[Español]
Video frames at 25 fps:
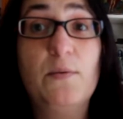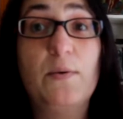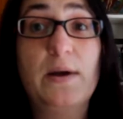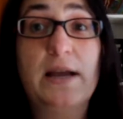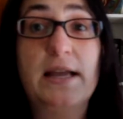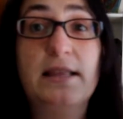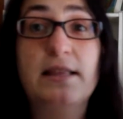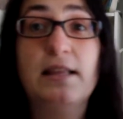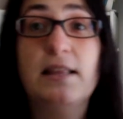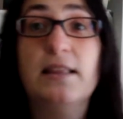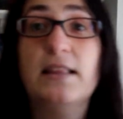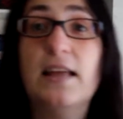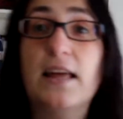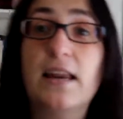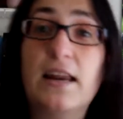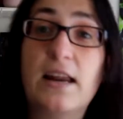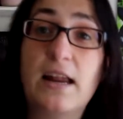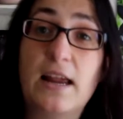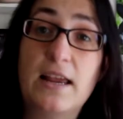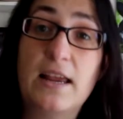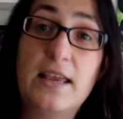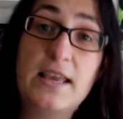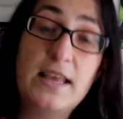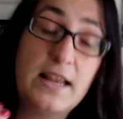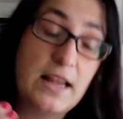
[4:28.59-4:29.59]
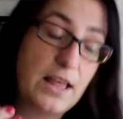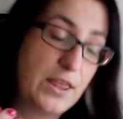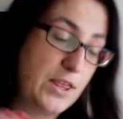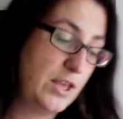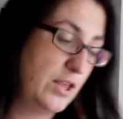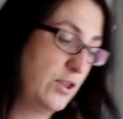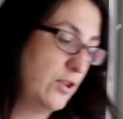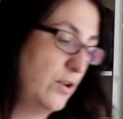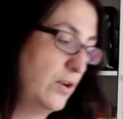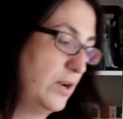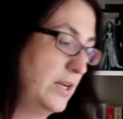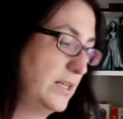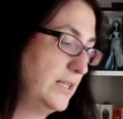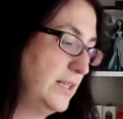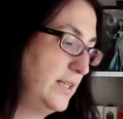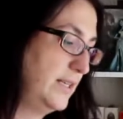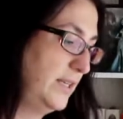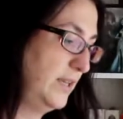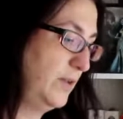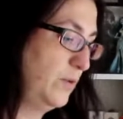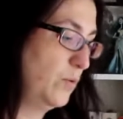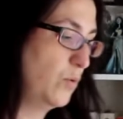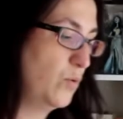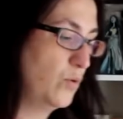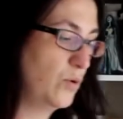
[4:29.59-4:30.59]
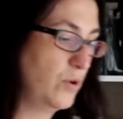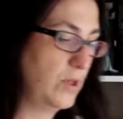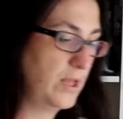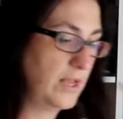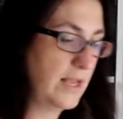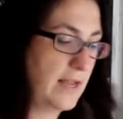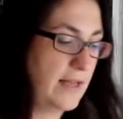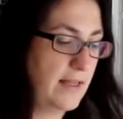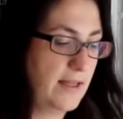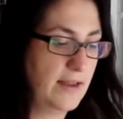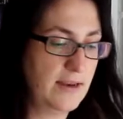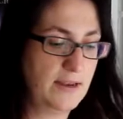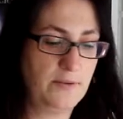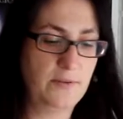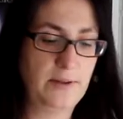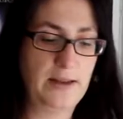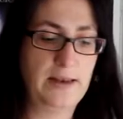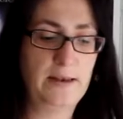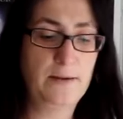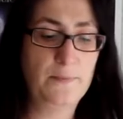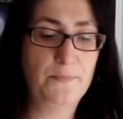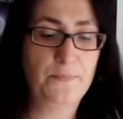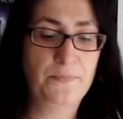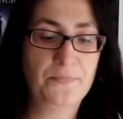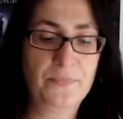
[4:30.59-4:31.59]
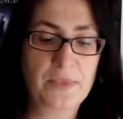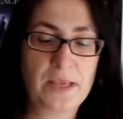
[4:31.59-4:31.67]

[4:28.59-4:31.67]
Voy a intentar ir haciéndolo así, uno de cada nivel,